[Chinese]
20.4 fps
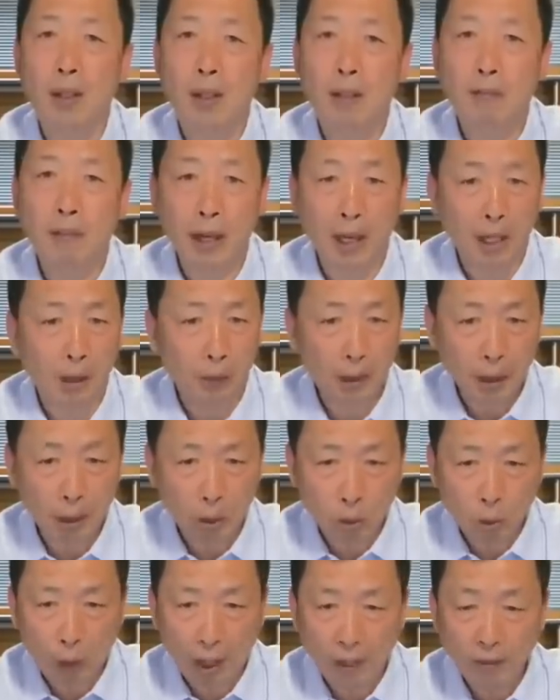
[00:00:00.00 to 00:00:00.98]
为了我
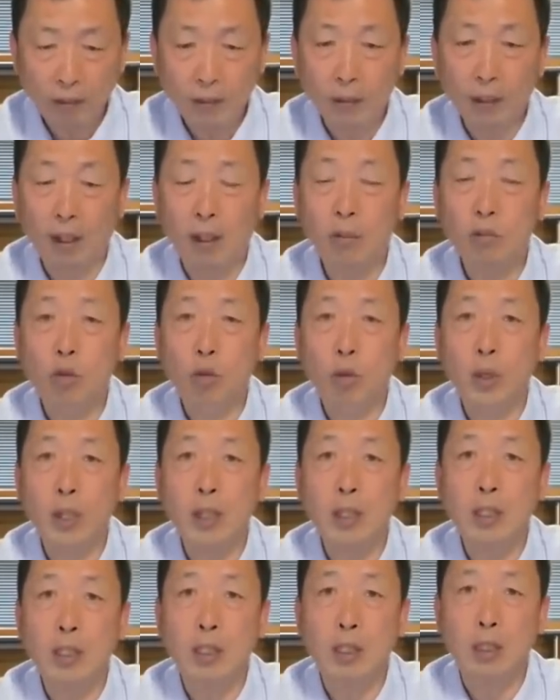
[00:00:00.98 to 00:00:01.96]
的原则，
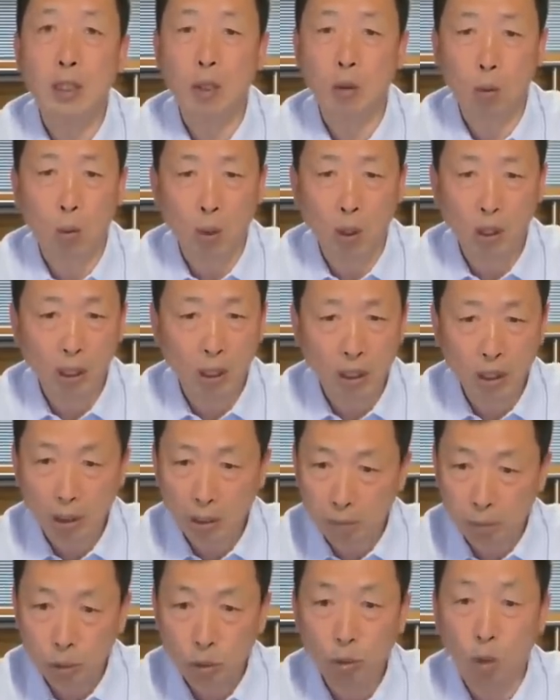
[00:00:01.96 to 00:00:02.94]
随时我可
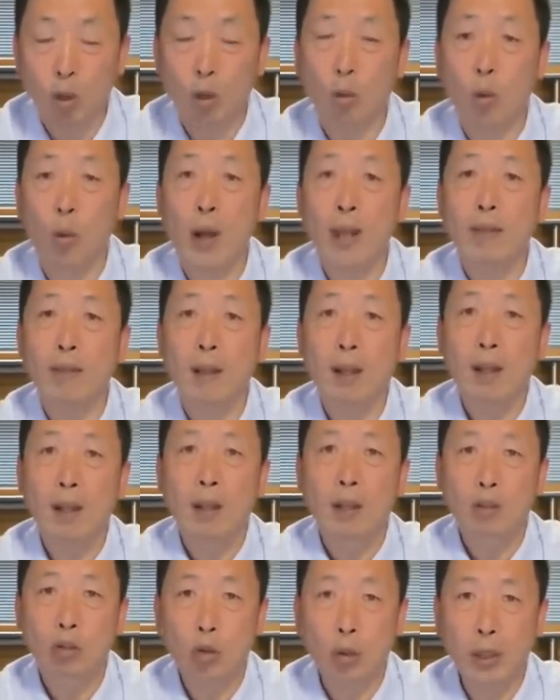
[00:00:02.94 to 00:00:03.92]
以不做官，
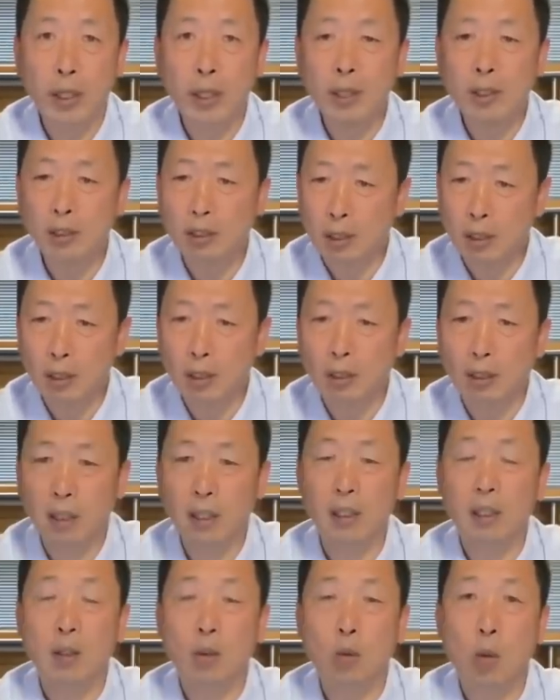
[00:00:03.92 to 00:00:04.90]
随时
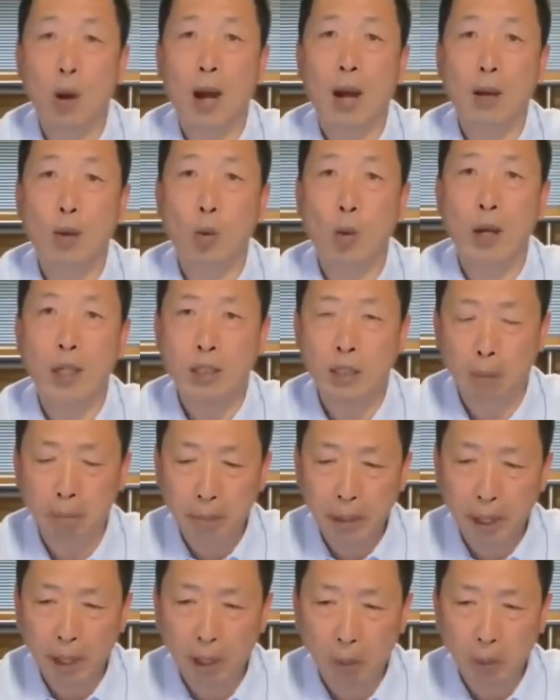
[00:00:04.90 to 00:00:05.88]
可以挂官是
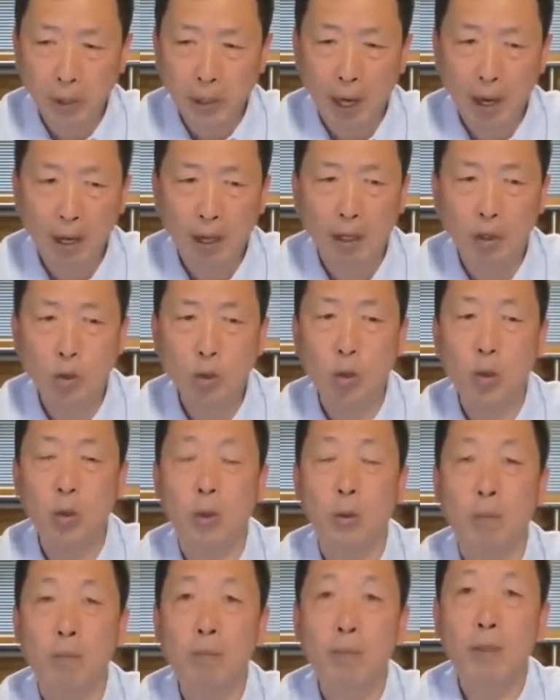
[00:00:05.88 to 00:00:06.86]
飘然而
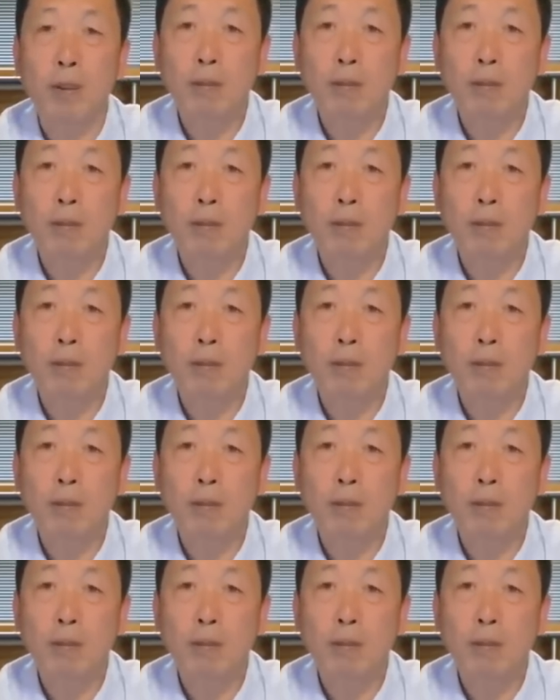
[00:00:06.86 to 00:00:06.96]
去。